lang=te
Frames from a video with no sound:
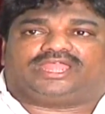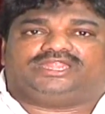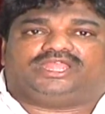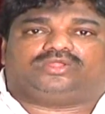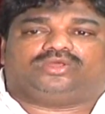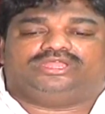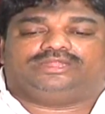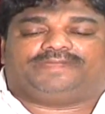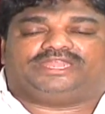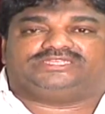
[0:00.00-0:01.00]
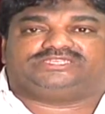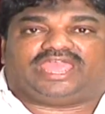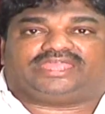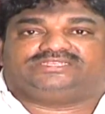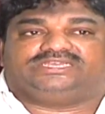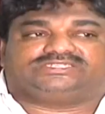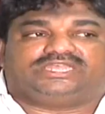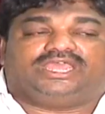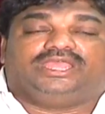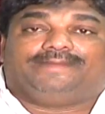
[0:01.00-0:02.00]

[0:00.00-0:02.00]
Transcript: ఎక్కడెక్కడో ఈయన పెరేసి యాక్ట్ చేస్తే